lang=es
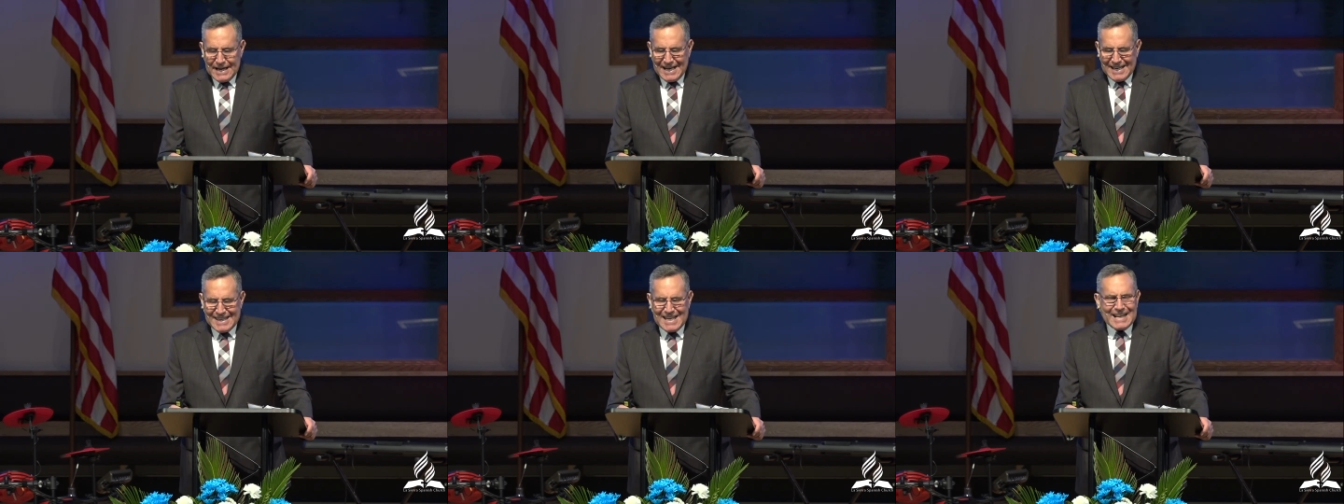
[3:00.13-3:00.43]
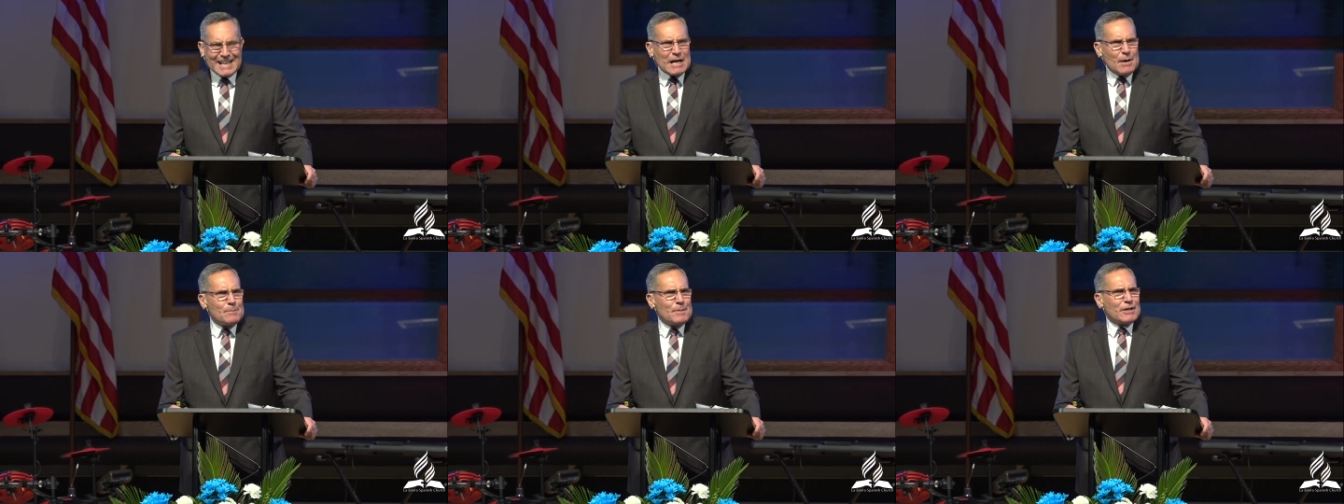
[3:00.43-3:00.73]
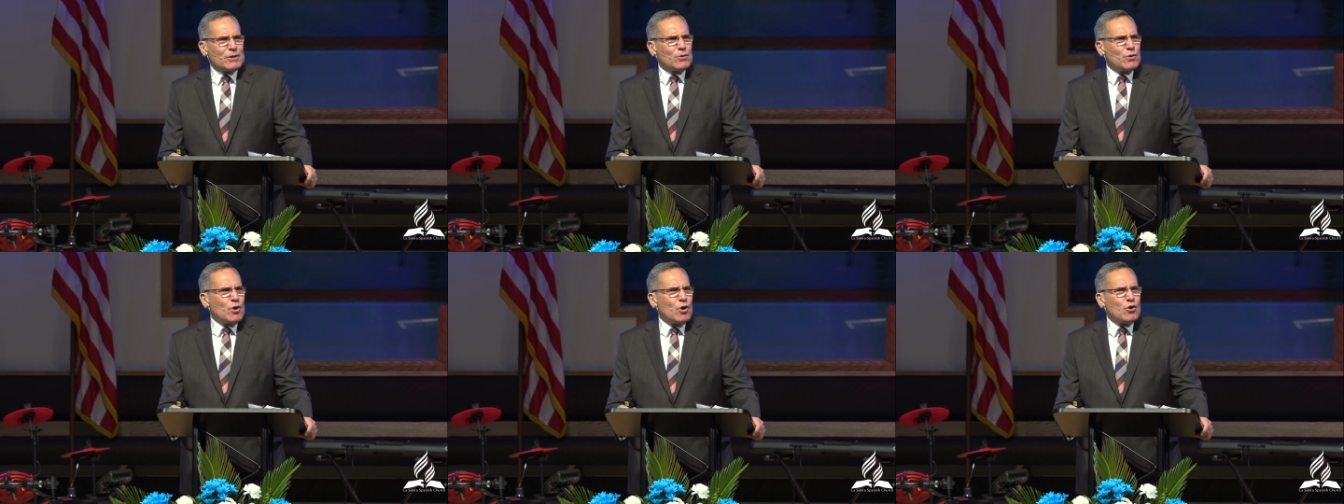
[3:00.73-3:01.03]
y del
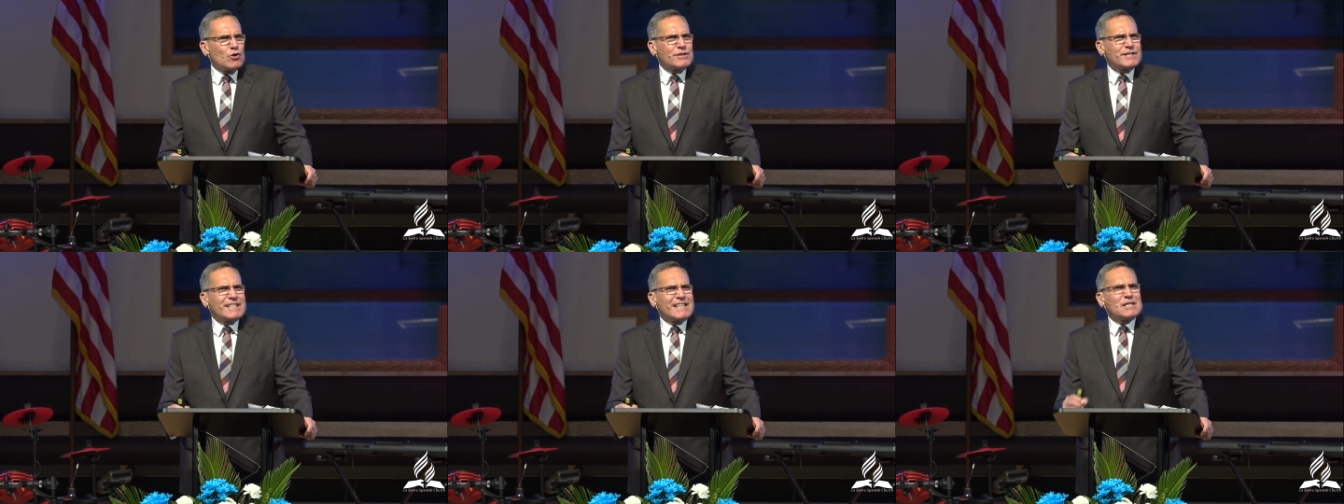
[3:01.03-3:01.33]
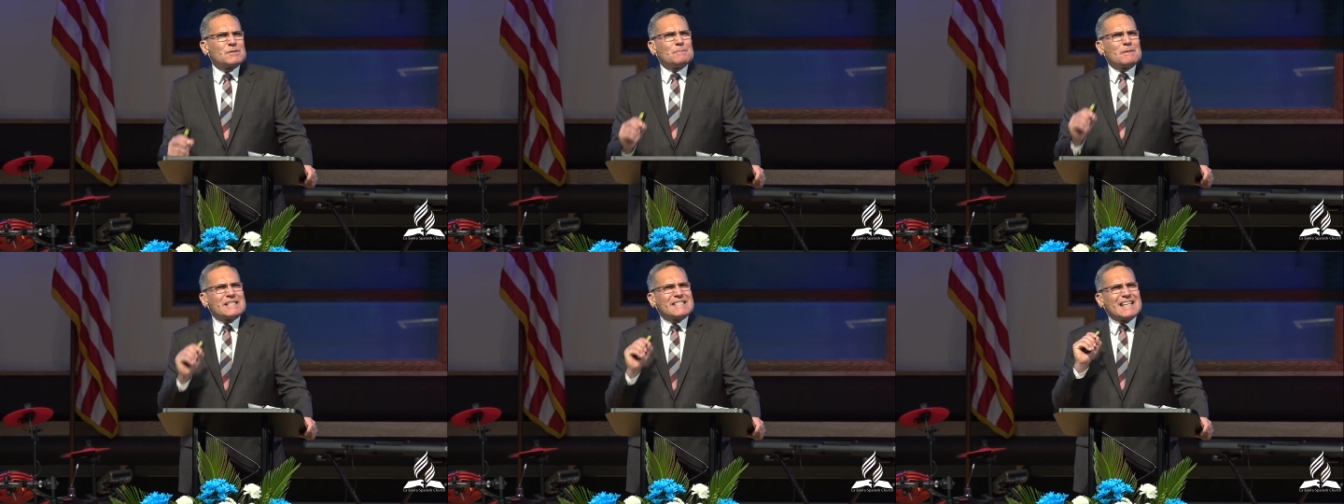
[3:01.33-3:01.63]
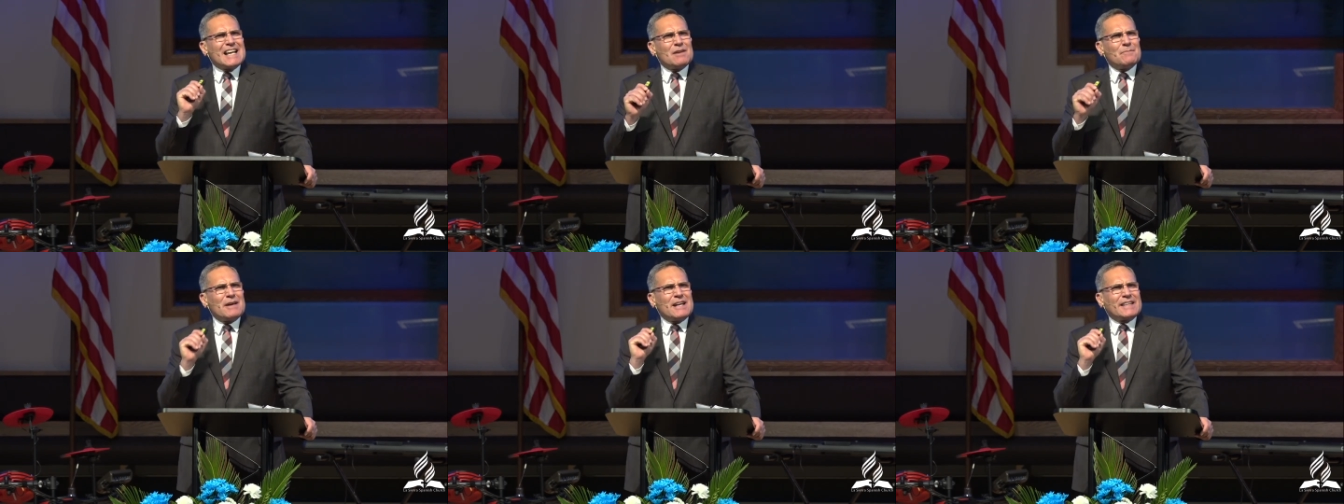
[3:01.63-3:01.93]
capítulo 11,
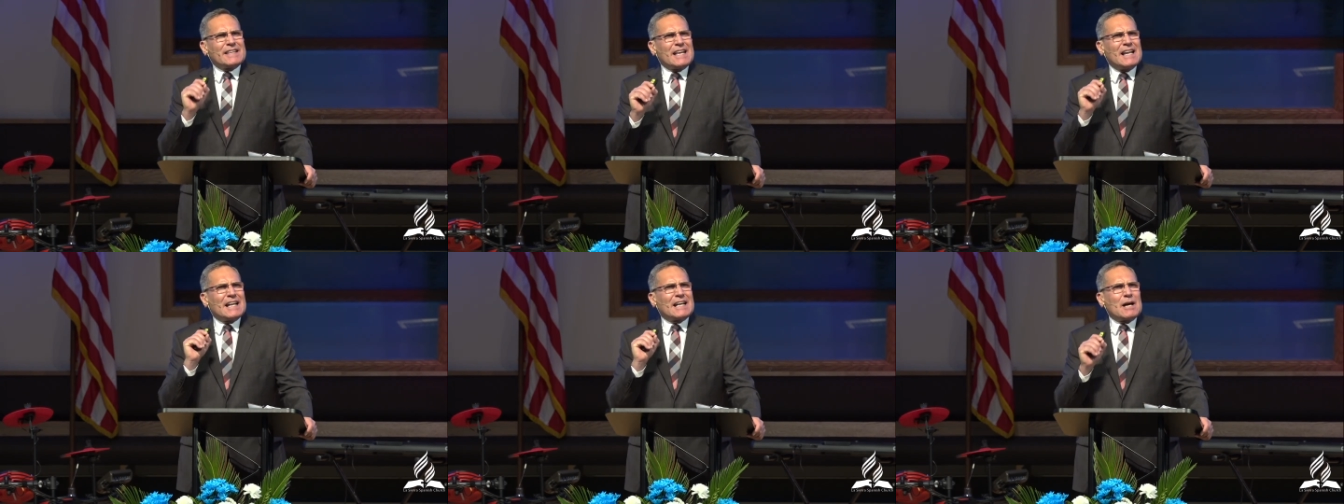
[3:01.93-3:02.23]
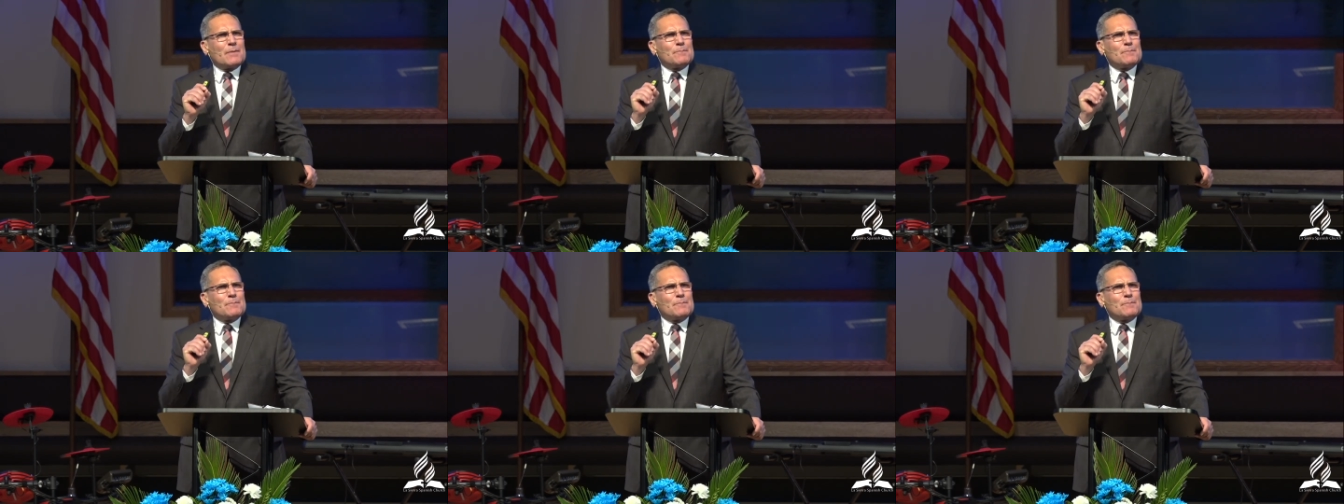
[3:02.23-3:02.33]
especialmente en el